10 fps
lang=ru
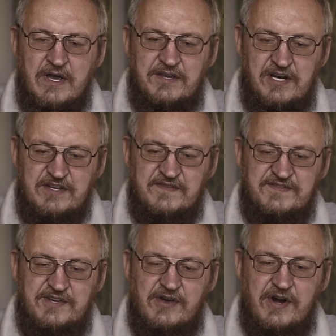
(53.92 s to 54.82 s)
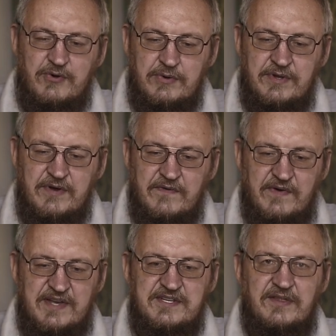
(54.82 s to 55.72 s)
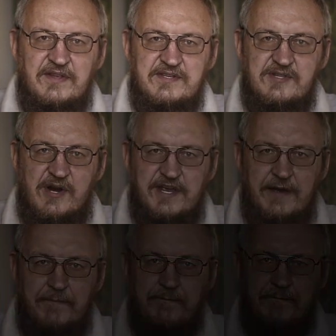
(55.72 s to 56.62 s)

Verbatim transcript: Елизовский район в газетной строке.